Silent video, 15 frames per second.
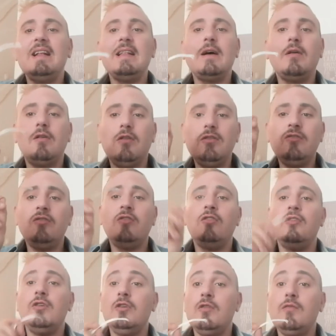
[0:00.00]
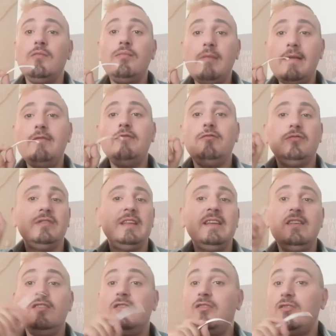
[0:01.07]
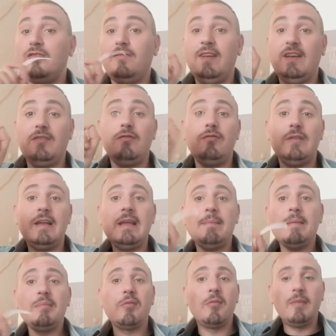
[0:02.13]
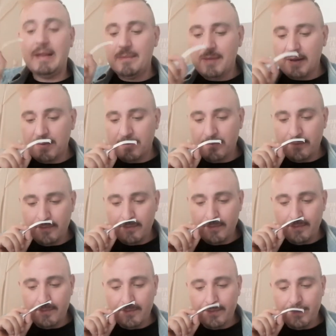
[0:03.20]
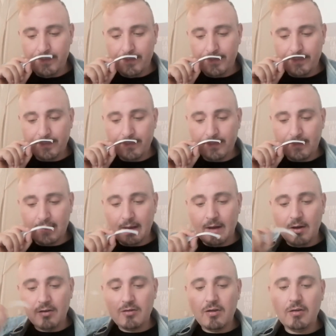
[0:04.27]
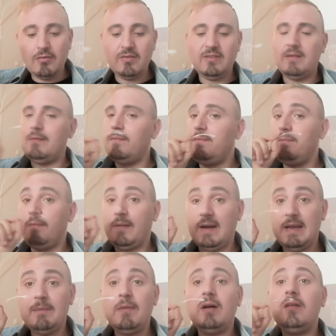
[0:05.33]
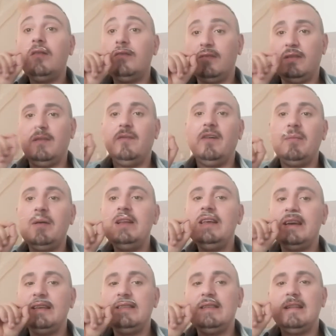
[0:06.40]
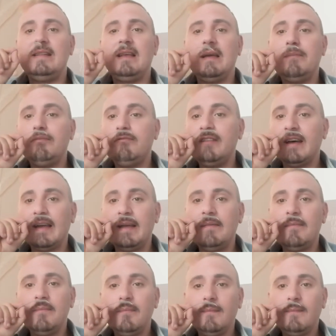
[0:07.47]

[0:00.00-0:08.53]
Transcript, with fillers: avec la rose, vous pouvez vous tourner euh, vers celui-là, il n'y a pas de problème. En cœur, on sent vraiment, on sent vraiment l'iris, il est très poudré.